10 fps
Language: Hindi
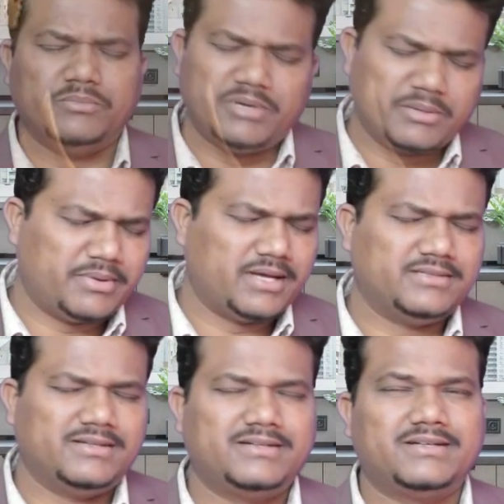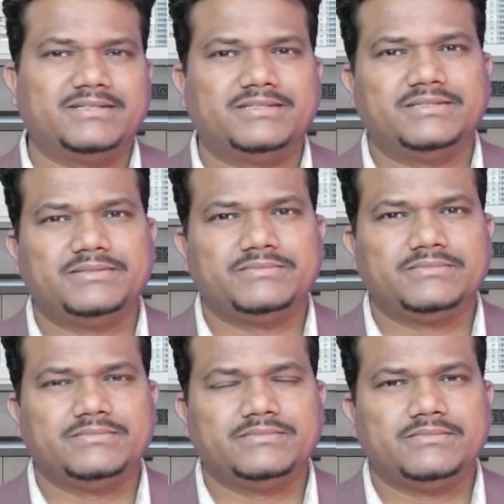को बर्बाद ना कर
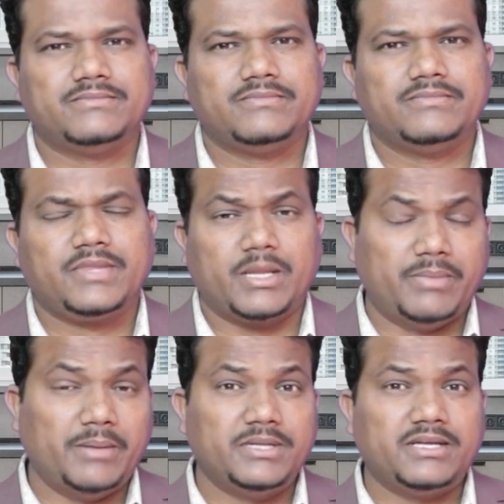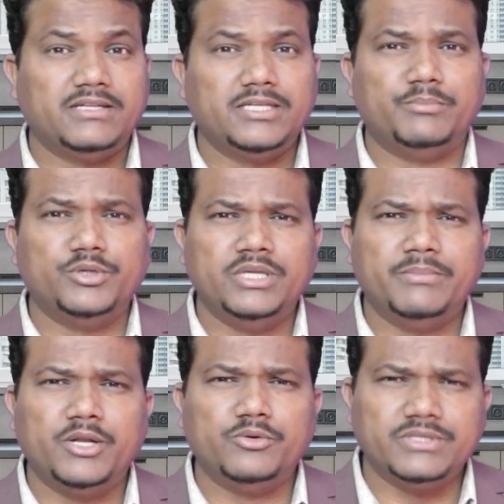दे बाइबल कहती है
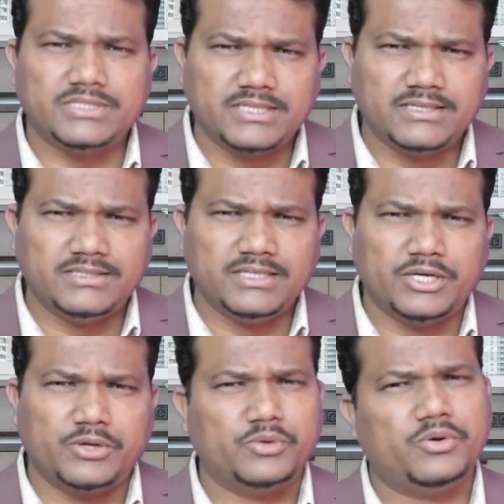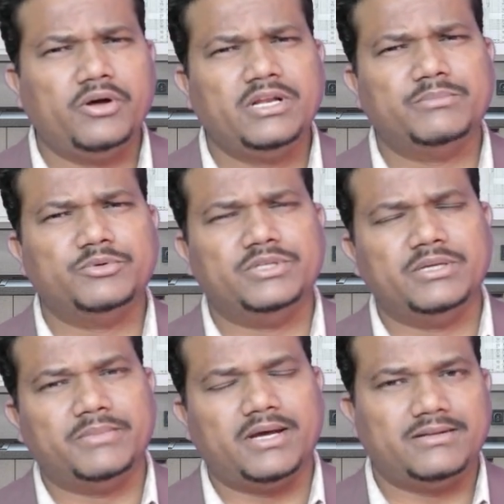बुद्धिमानों की संगति करो कौन है
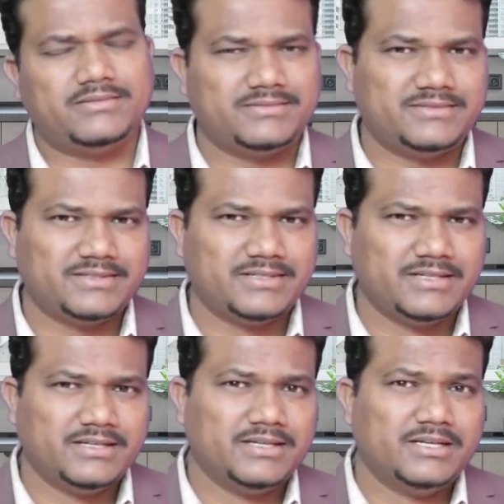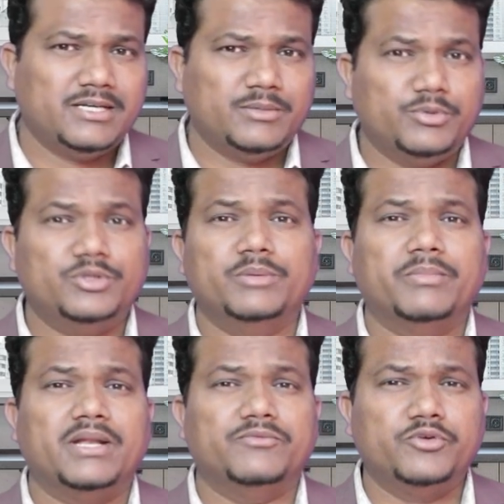बुद्धिमान
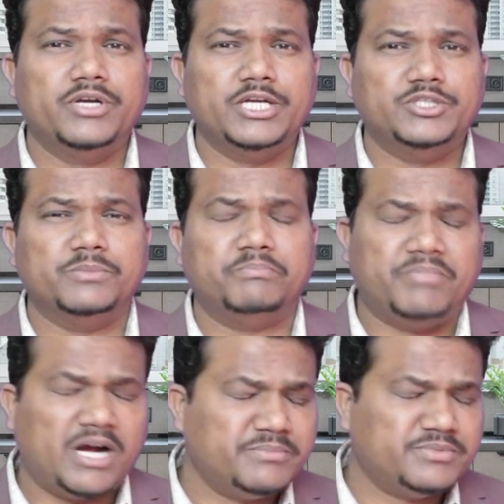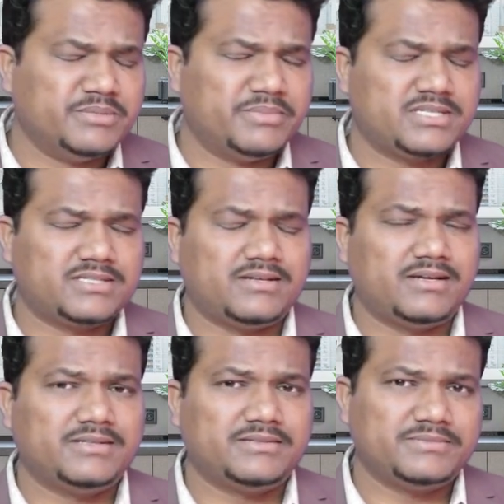बुद्धिमान वो है जो पाप से बचता
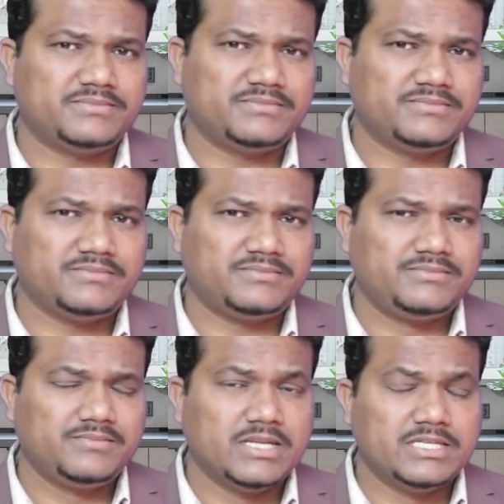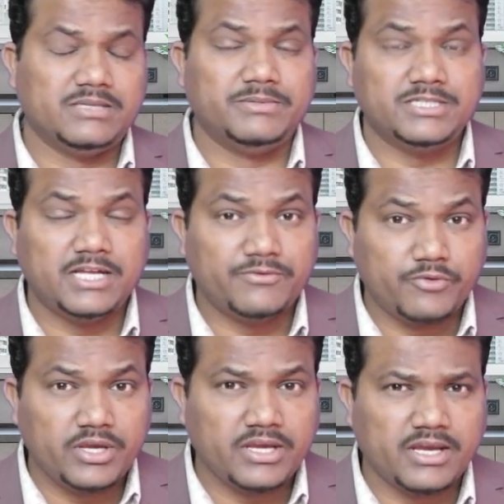है समझदार
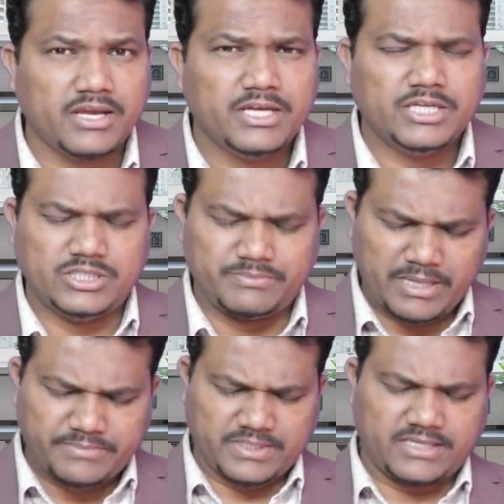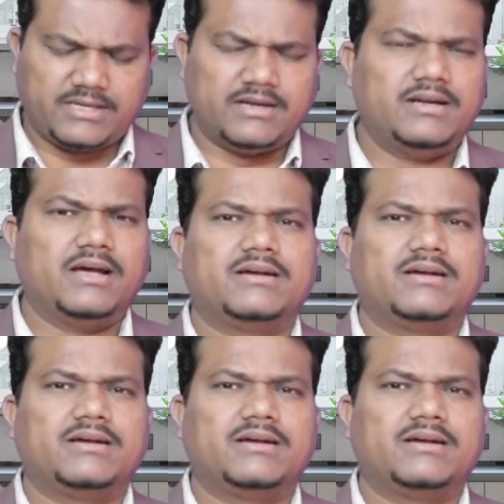वही है जो पाप से घृणा